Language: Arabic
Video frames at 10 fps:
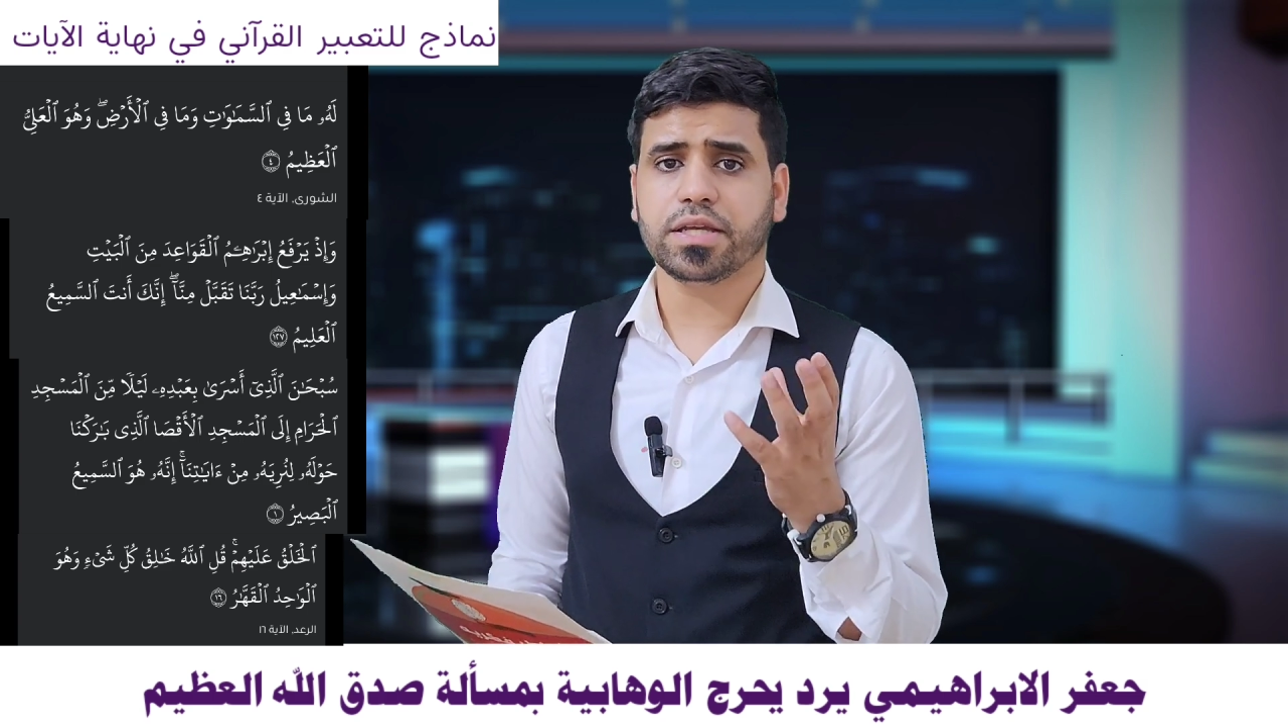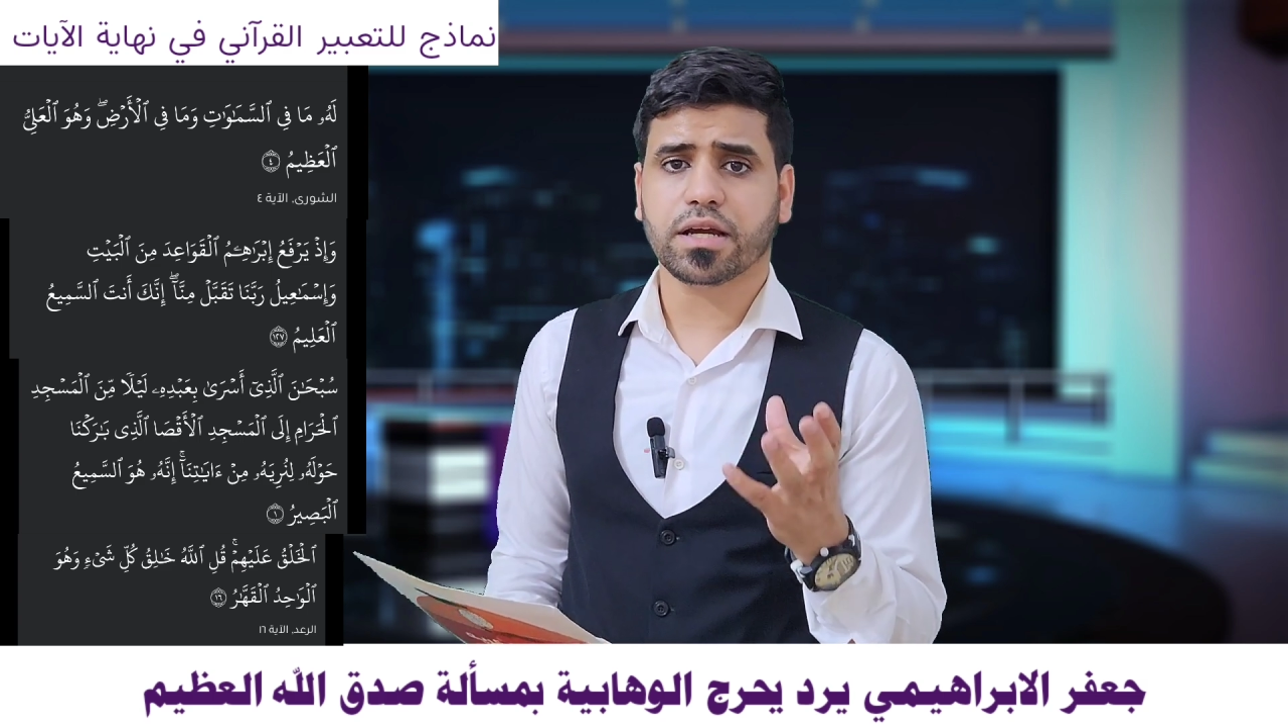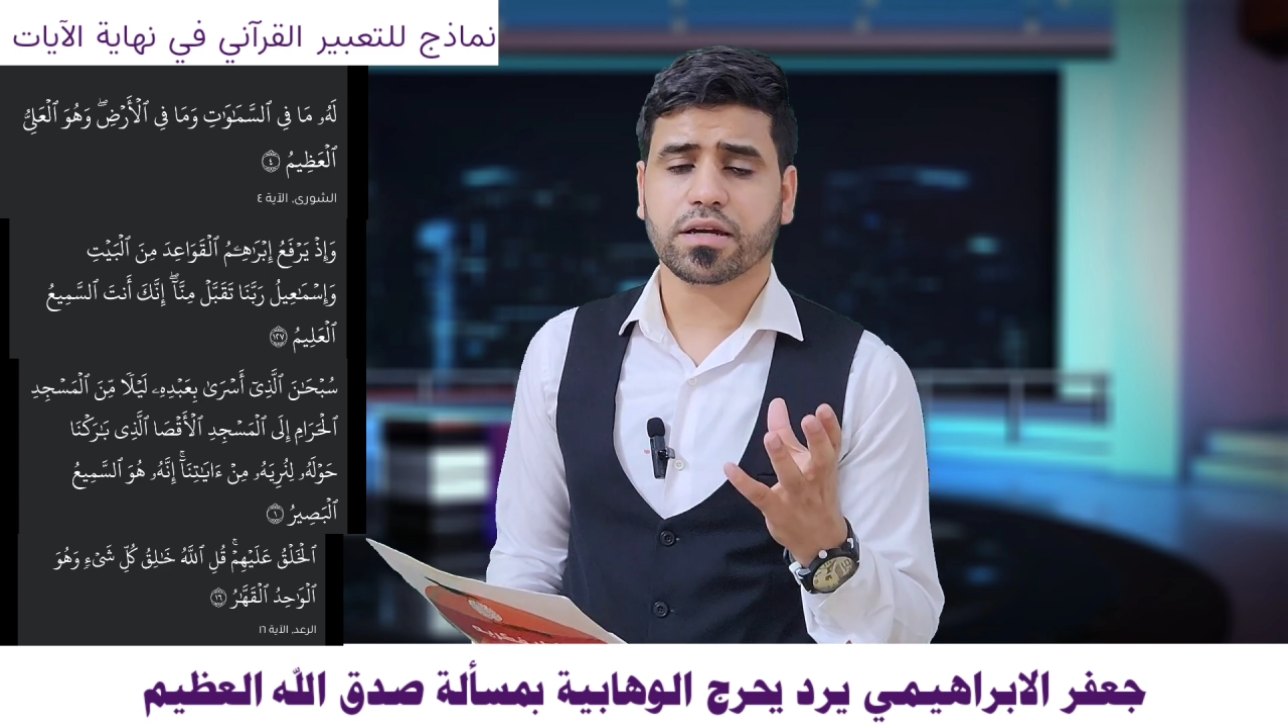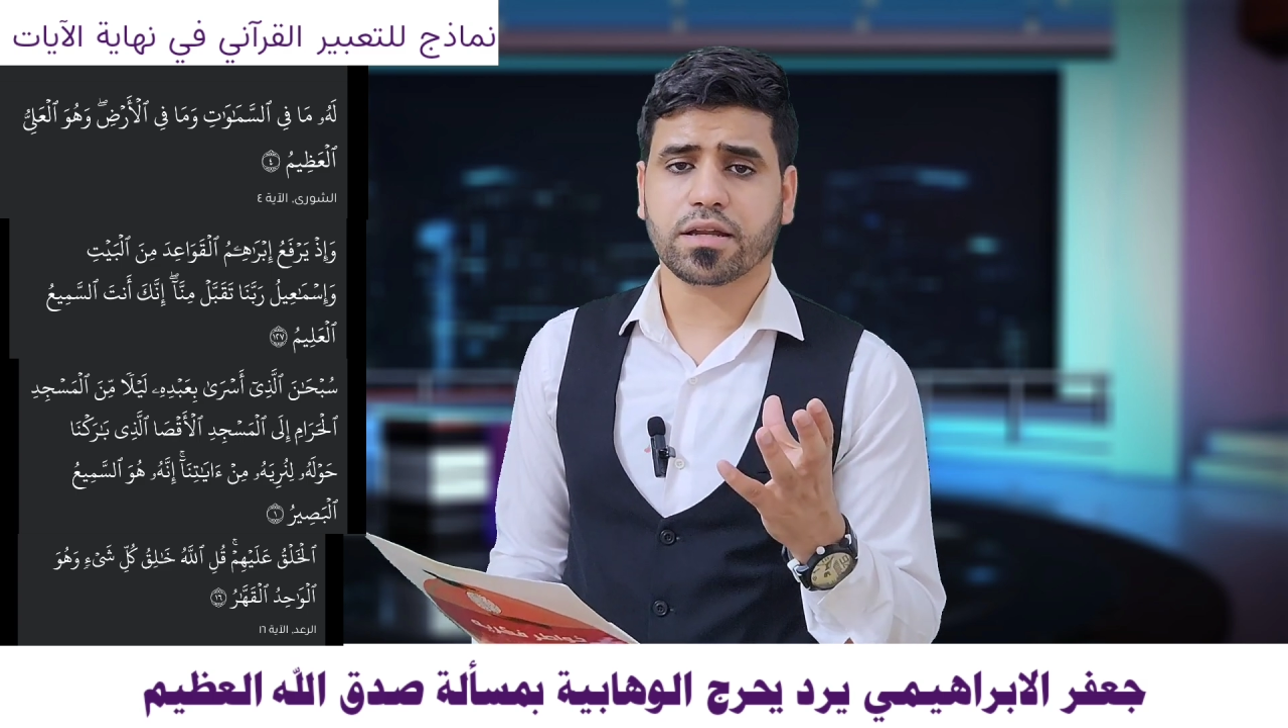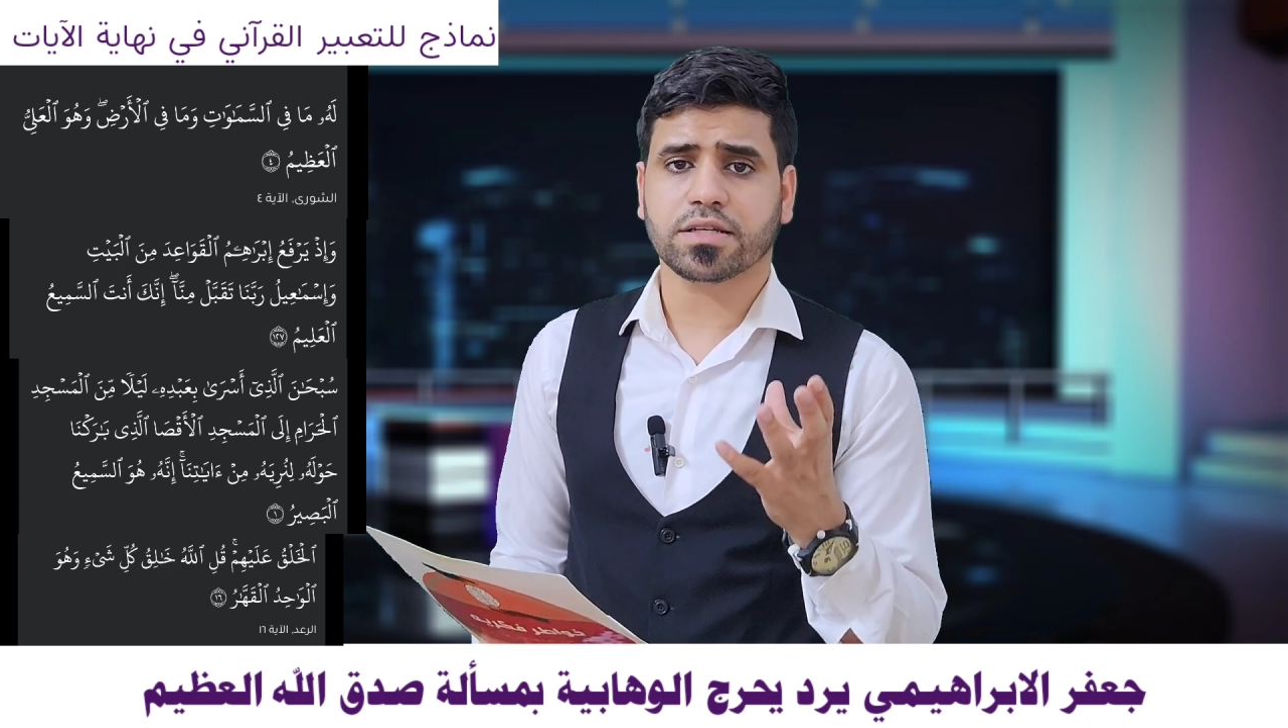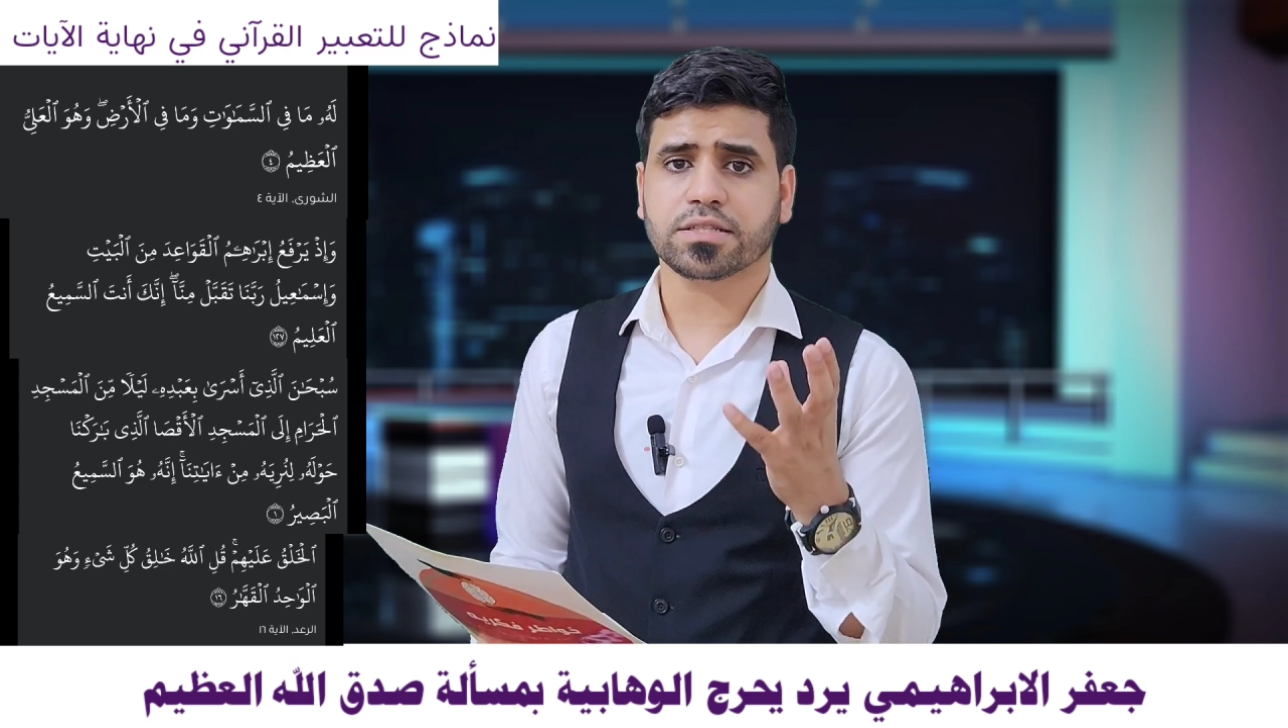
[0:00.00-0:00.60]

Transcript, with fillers: يقرأ